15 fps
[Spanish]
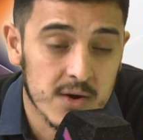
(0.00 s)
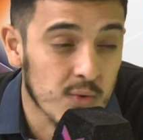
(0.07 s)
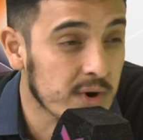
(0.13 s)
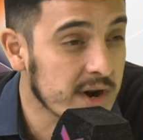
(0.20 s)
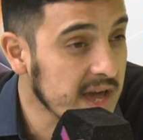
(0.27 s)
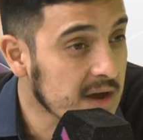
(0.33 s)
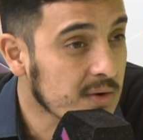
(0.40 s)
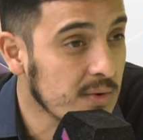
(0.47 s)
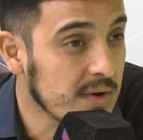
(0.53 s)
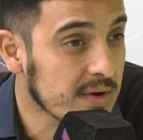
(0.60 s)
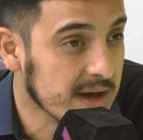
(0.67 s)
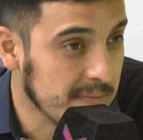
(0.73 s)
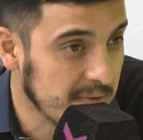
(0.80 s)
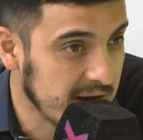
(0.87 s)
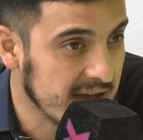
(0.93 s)
currículum
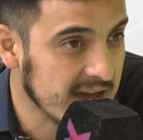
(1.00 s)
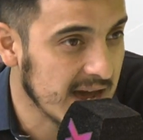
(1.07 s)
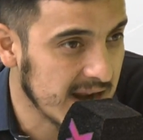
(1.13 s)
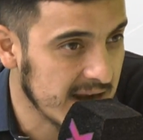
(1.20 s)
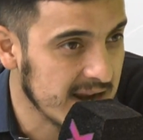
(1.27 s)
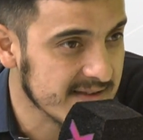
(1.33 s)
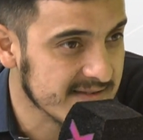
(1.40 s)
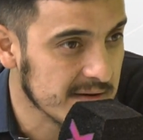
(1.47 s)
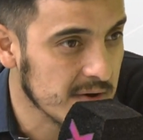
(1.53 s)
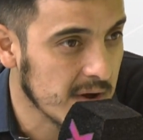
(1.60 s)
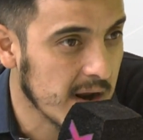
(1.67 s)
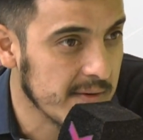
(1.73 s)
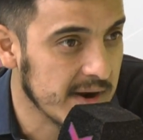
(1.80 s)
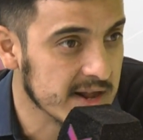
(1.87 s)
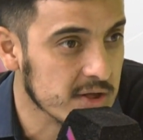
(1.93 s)
que por ahí le sirvió
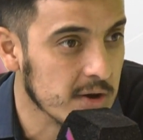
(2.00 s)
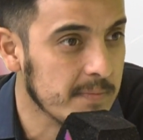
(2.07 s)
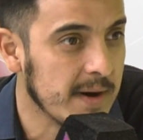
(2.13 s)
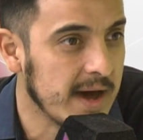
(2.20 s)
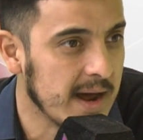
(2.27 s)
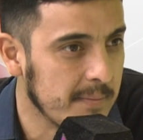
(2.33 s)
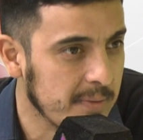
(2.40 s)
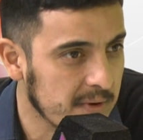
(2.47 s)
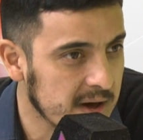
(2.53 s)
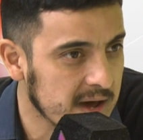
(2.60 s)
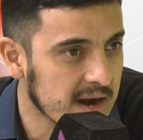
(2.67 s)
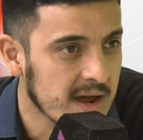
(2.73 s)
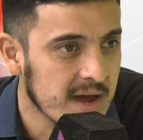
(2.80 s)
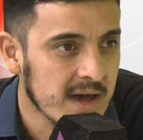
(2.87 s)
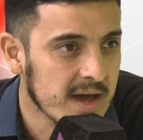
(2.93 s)
a Alberto para
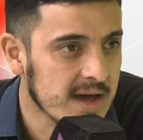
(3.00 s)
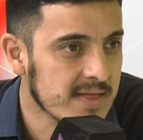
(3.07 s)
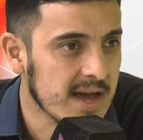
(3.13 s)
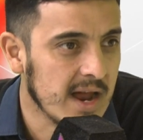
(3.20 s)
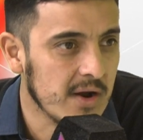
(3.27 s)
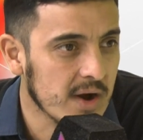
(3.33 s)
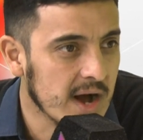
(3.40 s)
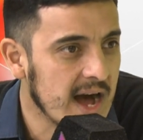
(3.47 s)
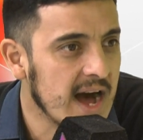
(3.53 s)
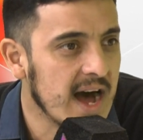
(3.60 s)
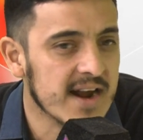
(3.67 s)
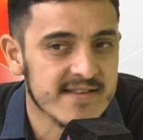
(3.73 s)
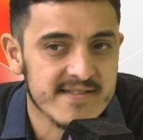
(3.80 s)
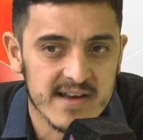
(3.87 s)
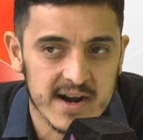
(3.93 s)
poder
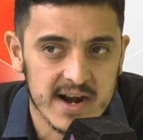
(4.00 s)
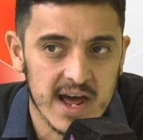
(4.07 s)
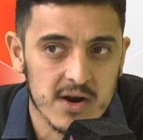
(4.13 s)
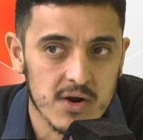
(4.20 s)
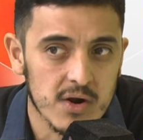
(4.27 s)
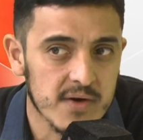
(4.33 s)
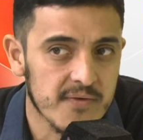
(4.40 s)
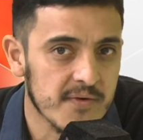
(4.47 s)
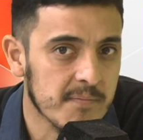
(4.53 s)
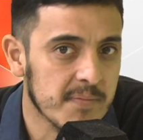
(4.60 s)
dialogar, cerrar con los...